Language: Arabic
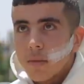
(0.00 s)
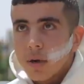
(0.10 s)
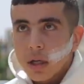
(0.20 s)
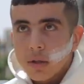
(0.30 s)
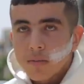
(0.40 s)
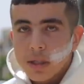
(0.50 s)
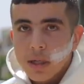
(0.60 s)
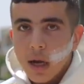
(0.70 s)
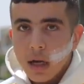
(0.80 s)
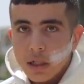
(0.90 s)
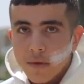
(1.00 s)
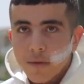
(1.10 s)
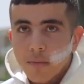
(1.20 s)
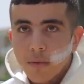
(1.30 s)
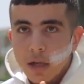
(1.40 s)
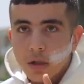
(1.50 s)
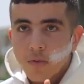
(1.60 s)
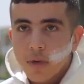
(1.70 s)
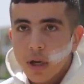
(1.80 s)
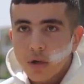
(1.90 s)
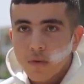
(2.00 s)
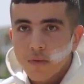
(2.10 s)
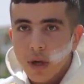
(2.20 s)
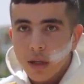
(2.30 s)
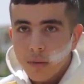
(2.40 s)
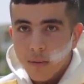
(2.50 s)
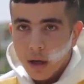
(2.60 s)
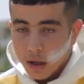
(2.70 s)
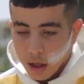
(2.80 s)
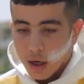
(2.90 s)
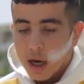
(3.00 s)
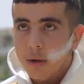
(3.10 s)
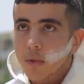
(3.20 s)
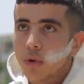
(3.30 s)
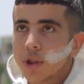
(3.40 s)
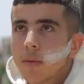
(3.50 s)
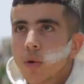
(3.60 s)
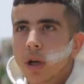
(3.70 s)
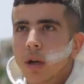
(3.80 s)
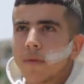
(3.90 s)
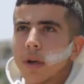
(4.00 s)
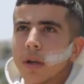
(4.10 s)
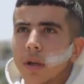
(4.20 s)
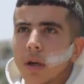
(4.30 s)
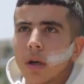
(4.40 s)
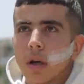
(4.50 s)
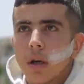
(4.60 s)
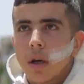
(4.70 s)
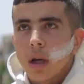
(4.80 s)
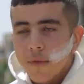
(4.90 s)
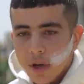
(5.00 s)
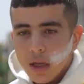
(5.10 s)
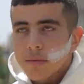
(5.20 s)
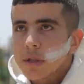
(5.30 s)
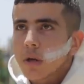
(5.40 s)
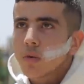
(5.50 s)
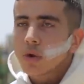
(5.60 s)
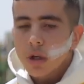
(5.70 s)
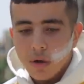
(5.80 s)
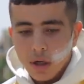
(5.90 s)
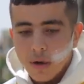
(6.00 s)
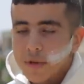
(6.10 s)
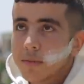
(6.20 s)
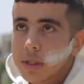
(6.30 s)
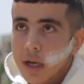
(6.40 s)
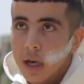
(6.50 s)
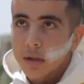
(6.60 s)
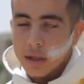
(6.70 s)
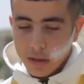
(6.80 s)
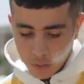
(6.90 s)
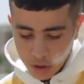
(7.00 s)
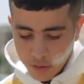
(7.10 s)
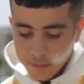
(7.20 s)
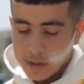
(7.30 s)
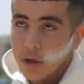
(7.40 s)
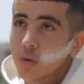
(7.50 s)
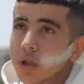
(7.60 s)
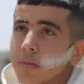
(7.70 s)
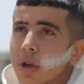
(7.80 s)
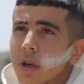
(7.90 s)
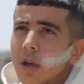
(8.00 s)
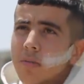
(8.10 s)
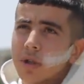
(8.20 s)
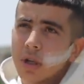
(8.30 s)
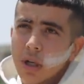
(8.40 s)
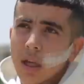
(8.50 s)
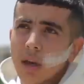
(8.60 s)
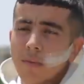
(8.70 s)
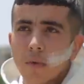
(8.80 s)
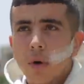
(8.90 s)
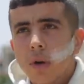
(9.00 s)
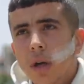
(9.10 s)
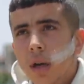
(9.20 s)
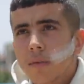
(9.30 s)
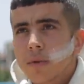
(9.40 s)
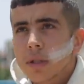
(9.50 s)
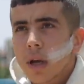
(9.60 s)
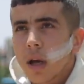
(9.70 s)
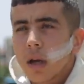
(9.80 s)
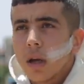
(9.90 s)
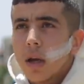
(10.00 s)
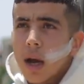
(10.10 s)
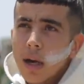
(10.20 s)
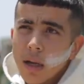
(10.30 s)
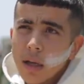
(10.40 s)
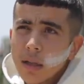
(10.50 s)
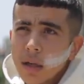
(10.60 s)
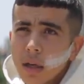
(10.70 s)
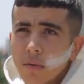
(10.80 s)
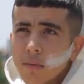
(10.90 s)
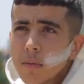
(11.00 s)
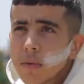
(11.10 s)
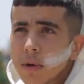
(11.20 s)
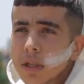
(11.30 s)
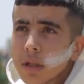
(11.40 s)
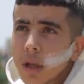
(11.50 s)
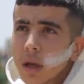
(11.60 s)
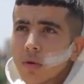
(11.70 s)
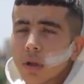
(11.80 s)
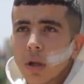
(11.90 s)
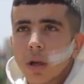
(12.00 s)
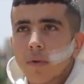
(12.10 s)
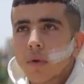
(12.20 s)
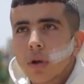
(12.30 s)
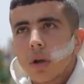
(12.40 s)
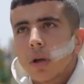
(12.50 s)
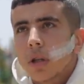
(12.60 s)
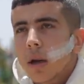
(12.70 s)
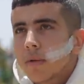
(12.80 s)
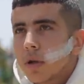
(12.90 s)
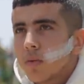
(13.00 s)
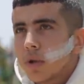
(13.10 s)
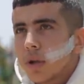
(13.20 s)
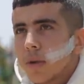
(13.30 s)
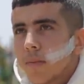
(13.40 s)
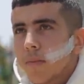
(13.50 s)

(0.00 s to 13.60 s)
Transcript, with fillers: ملي خرج من الزنقه شاف فيها مع شاف لا يشوف فيها هيدا مع نقرن قدامه يكرف عليا كرف عليا من الساكوشه وانا كرفت من تحت هو كرف من الساكوشه من الجنح ديالها من فوق وانا كرفت من تحت قال لي رخي التليفون ملي بغيت انا رخي التليفون ضربني الوجه